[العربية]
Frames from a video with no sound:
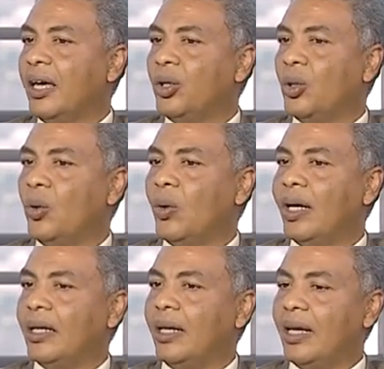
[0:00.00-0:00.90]
ان
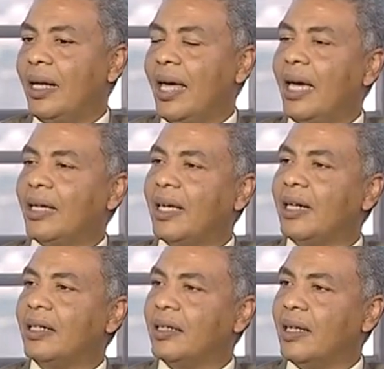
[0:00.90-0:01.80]
هو لا
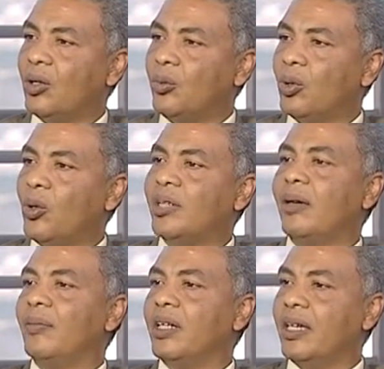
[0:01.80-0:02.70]
يحتاج لتدخل
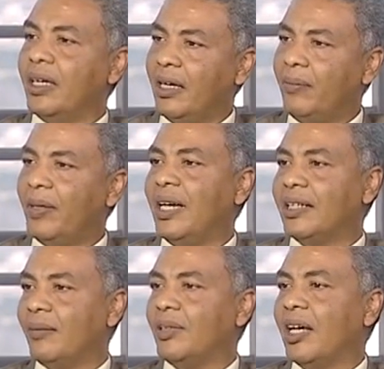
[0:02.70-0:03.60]
بقوات امريكيه بل
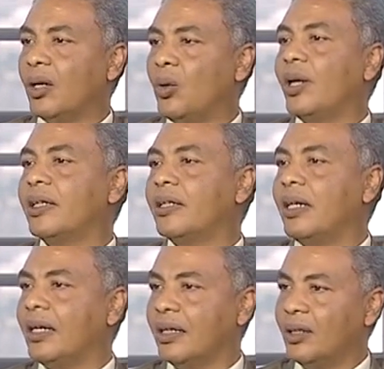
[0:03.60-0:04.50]
يعتمد على قوات
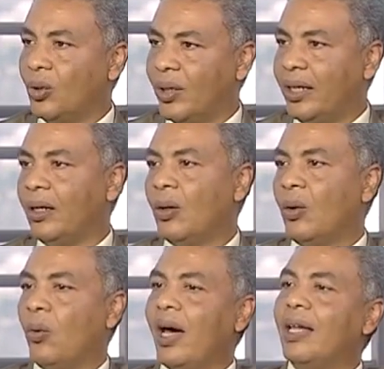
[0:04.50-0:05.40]
تلك الدول
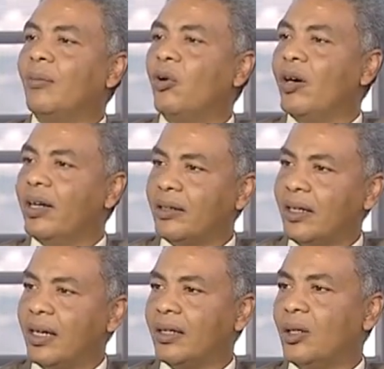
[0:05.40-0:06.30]
وعلى موارد
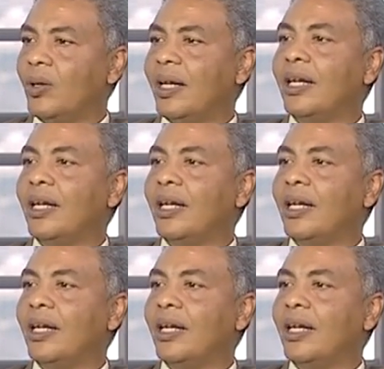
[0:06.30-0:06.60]
تلك الدول أن